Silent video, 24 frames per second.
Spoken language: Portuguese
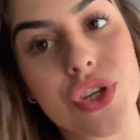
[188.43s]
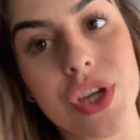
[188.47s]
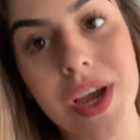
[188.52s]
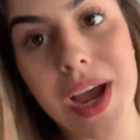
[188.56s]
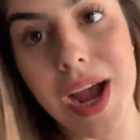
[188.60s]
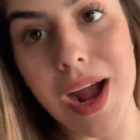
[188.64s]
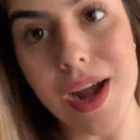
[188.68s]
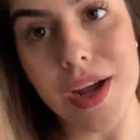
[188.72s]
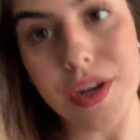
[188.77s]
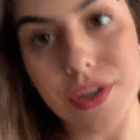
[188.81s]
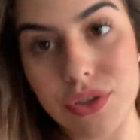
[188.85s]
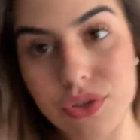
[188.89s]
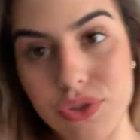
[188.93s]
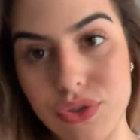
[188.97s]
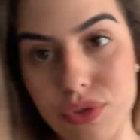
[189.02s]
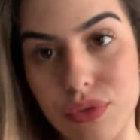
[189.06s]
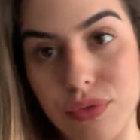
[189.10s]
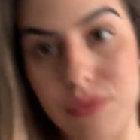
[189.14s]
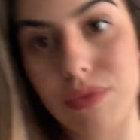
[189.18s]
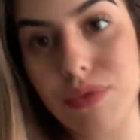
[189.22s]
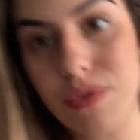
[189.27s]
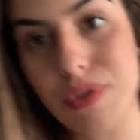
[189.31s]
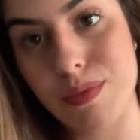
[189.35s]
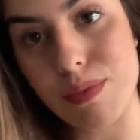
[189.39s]
cardio
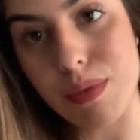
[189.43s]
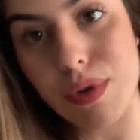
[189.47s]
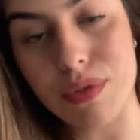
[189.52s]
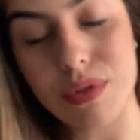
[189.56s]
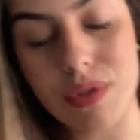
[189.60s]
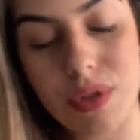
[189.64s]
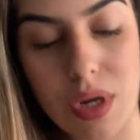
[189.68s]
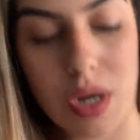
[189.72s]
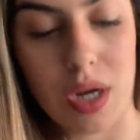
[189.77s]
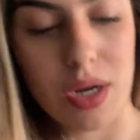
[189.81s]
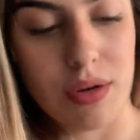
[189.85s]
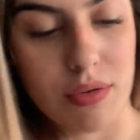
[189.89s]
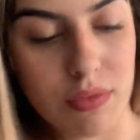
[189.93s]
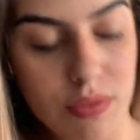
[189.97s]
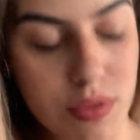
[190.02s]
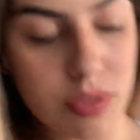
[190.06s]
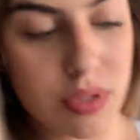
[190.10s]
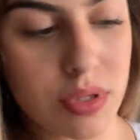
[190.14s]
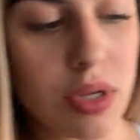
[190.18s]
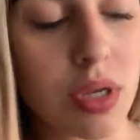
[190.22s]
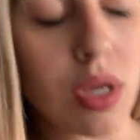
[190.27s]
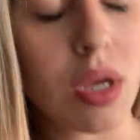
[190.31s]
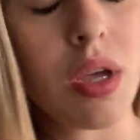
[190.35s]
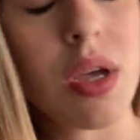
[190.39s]
nos meus treinos.
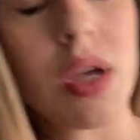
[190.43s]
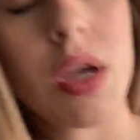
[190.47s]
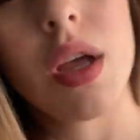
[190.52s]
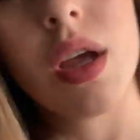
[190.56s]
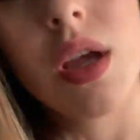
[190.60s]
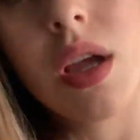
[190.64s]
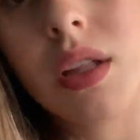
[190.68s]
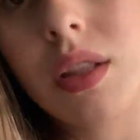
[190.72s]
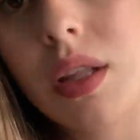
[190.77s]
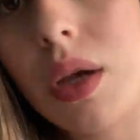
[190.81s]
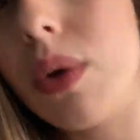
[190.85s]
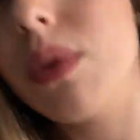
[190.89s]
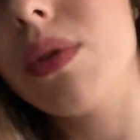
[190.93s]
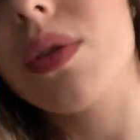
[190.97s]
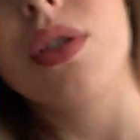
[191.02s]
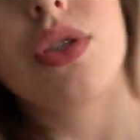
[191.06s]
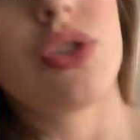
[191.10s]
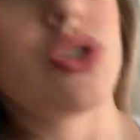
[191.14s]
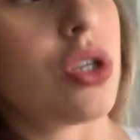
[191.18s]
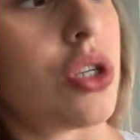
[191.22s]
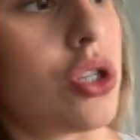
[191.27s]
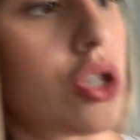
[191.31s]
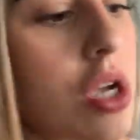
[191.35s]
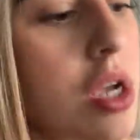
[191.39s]
Então eu
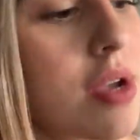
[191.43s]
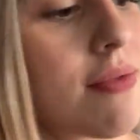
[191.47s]
decidi já,